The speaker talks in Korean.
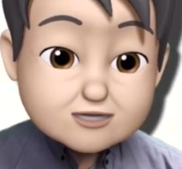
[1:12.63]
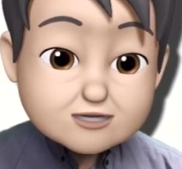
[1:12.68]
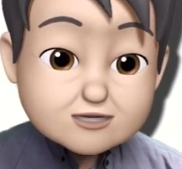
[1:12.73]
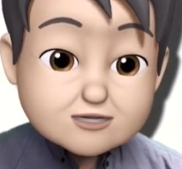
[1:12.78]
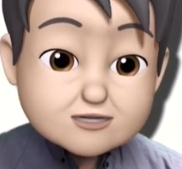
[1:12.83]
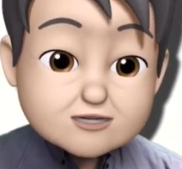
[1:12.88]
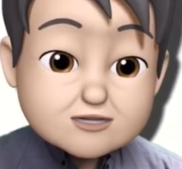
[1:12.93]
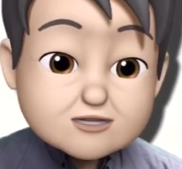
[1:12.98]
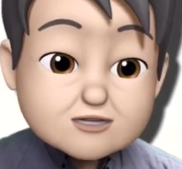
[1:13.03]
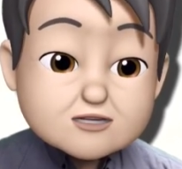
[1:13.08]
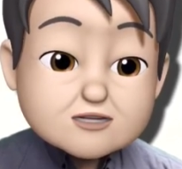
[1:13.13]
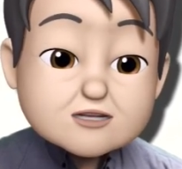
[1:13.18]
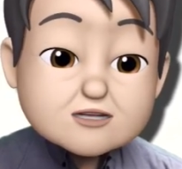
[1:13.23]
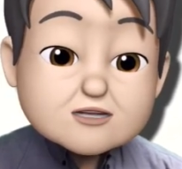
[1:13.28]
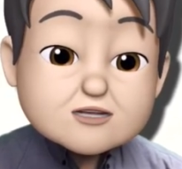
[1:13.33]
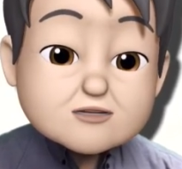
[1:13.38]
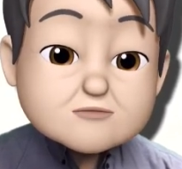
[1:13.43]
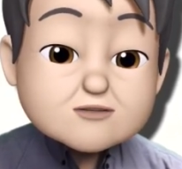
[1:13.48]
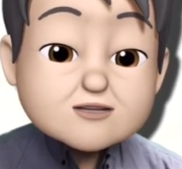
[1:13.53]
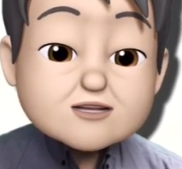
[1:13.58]
The
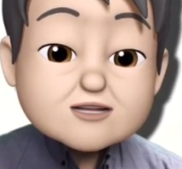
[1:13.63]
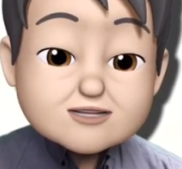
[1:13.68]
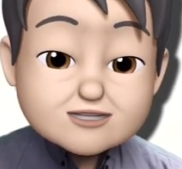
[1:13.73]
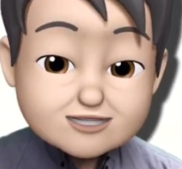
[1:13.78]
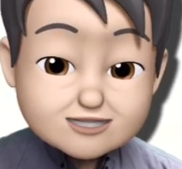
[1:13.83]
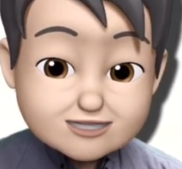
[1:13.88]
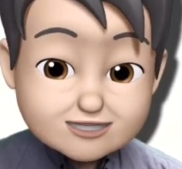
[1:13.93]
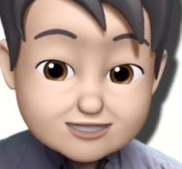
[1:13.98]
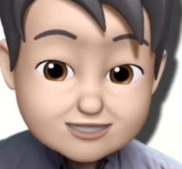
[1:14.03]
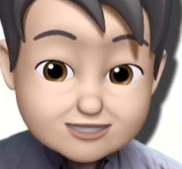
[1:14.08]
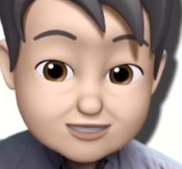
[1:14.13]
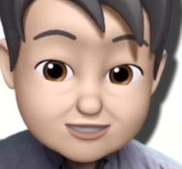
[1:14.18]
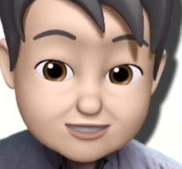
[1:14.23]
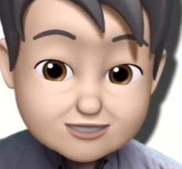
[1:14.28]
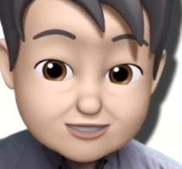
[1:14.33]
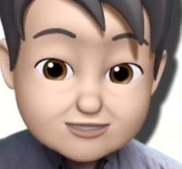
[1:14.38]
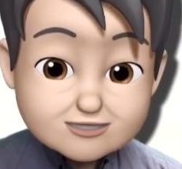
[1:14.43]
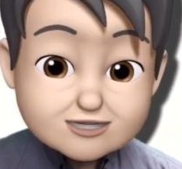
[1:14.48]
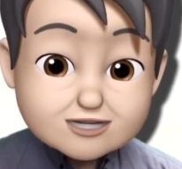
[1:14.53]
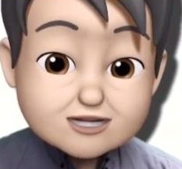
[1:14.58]
inability.
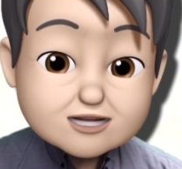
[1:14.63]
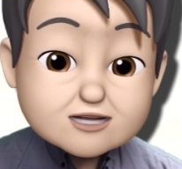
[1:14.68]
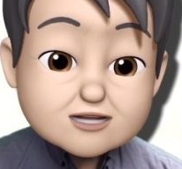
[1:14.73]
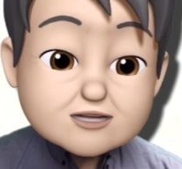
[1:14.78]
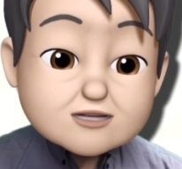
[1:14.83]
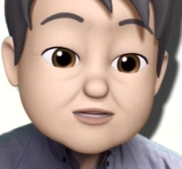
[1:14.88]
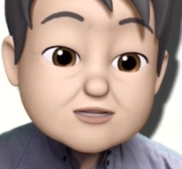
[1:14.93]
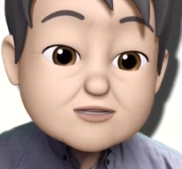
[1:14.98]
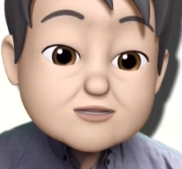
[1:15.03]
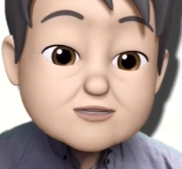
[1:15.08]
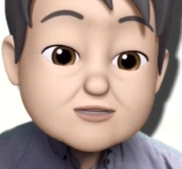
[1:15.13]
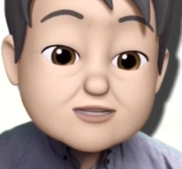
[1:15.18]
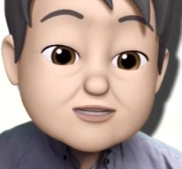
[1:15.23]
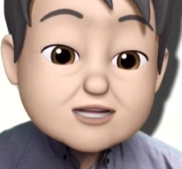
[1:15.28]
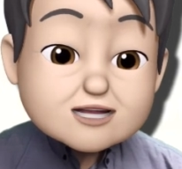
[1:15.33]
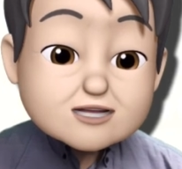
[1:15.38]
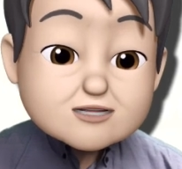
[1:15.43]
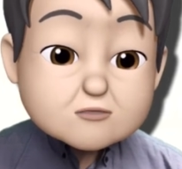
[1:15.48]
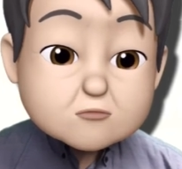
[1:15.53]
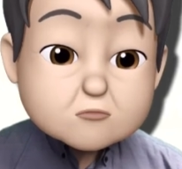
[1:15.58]
자,
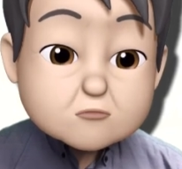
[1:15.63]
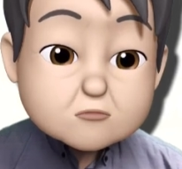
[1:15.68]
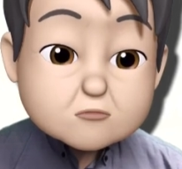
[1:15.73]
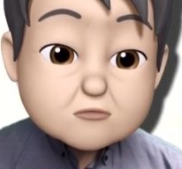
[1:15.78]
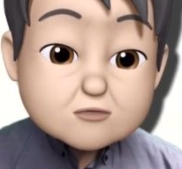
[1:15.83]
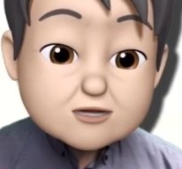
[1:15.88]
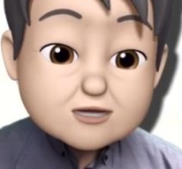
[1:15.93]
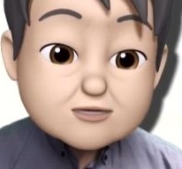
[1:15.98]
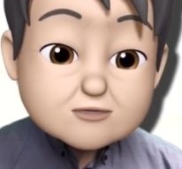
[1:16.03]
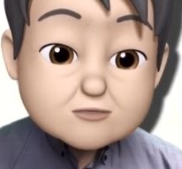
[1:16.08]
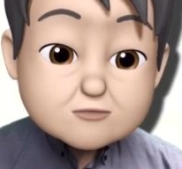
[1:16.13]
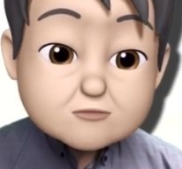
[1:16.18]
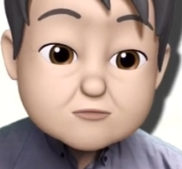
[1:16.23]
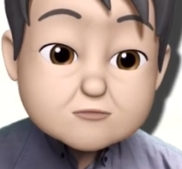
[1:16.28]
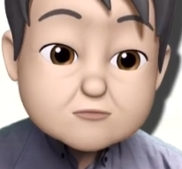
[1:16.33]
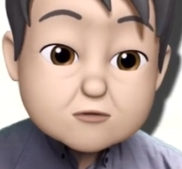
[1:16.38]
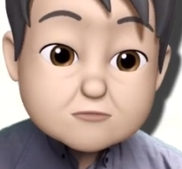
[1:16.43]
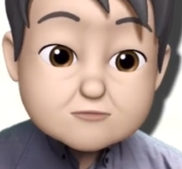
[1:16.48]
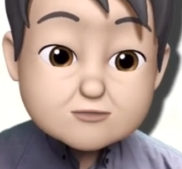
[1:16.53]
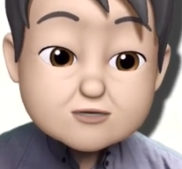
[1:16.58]
의사소통할 수
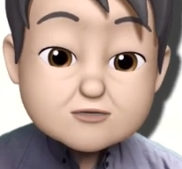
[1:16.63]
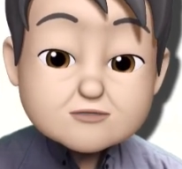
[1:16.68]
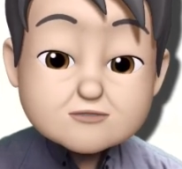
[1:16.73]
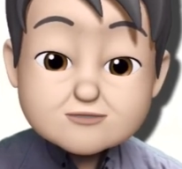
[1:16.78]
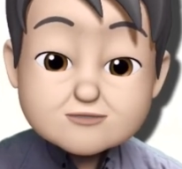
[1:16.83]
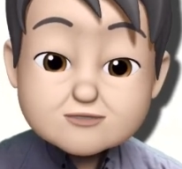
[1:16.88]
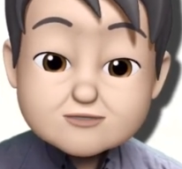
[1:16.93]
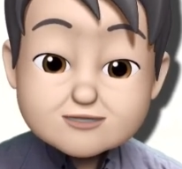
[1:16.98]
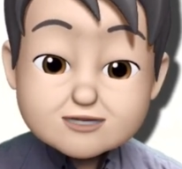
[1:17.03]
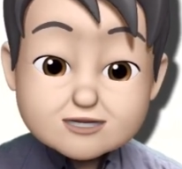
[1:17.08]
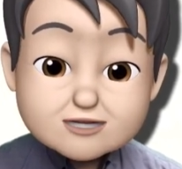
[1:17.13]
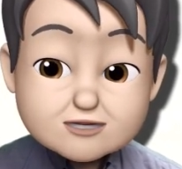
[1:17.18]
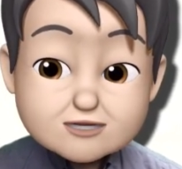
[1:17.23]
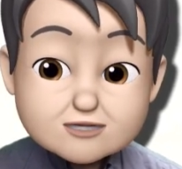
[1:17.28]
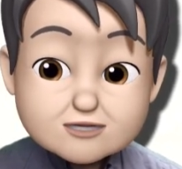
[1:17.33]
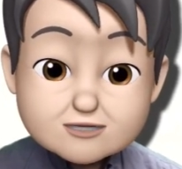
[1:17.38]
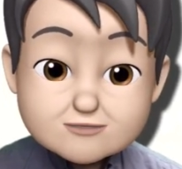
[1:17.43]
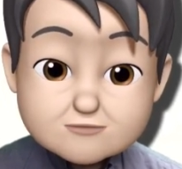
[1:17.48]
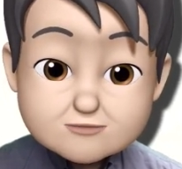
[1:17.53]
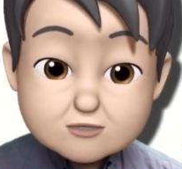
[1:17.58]
없는
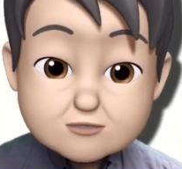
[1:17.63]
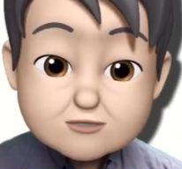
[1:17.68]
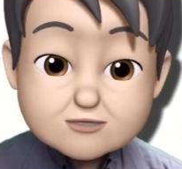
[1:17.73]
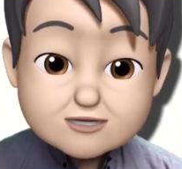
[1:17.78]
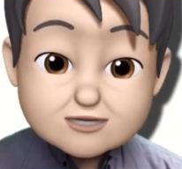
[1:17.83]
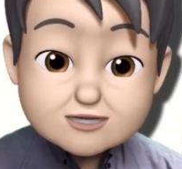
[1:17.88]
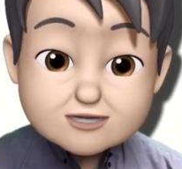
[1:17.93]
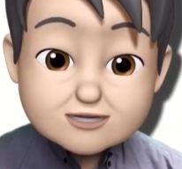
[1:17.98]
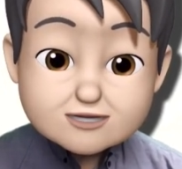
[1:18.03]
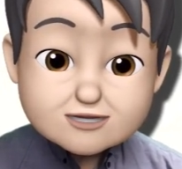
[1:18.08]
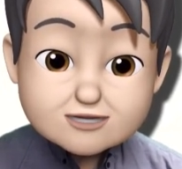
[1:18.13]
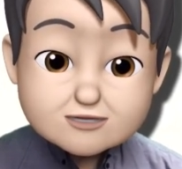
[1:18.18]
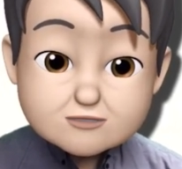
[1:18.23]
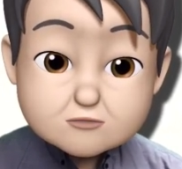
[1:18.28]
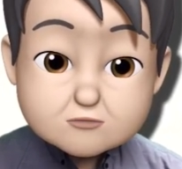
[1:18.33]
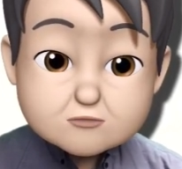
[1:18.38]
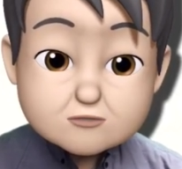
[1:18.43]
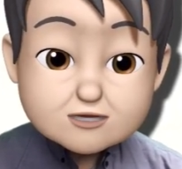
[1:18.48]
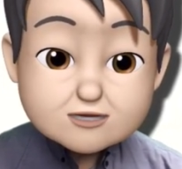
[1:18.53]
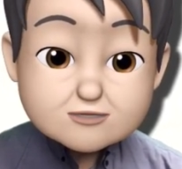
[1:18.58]
능력이야. 명확하게.
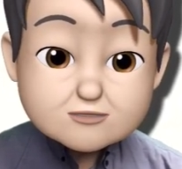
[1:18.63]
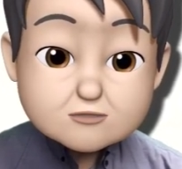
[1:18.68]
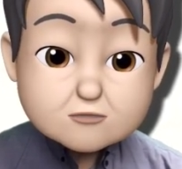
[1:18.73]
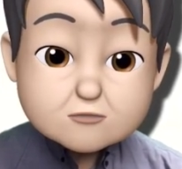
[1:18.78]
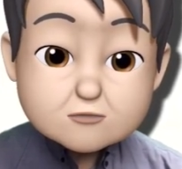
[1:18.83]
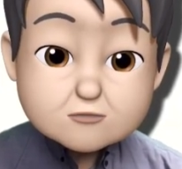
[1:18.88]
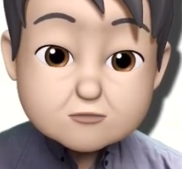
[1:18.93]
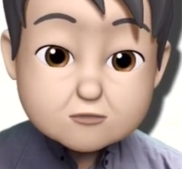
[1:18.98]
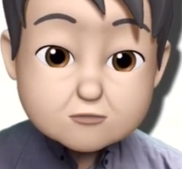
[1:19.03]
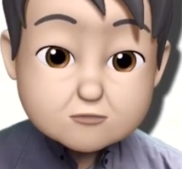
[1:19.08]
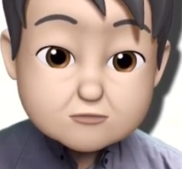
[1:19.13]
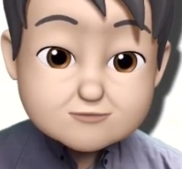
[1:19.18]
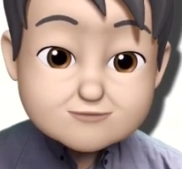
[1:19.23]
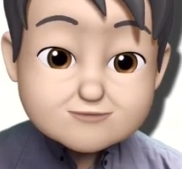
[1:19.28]
누구랑? 서로서로.